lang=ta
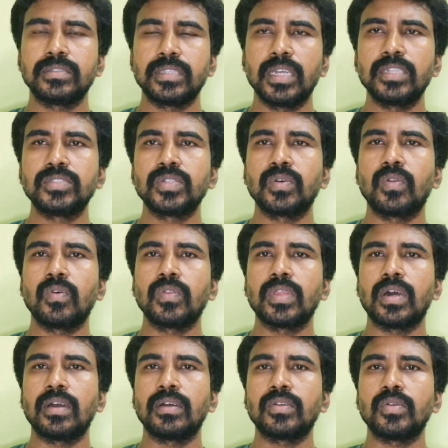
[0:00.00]
சேல்ஸ்
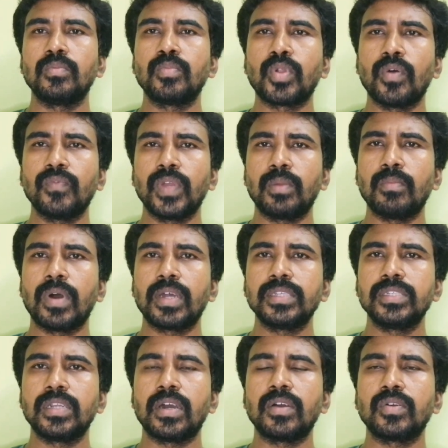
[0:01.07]
க்ரோத் ஆகட்டும் ப்ராஃபிட்
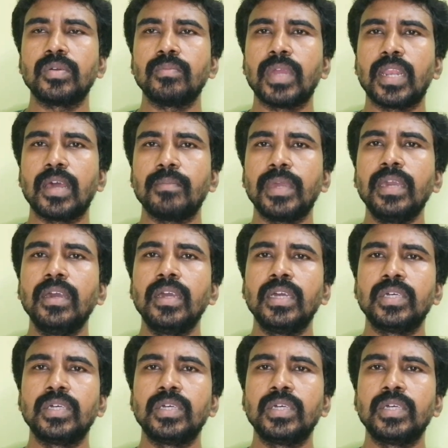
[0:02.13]
மார்ஜின் ஆகட்டும் எல்லாமே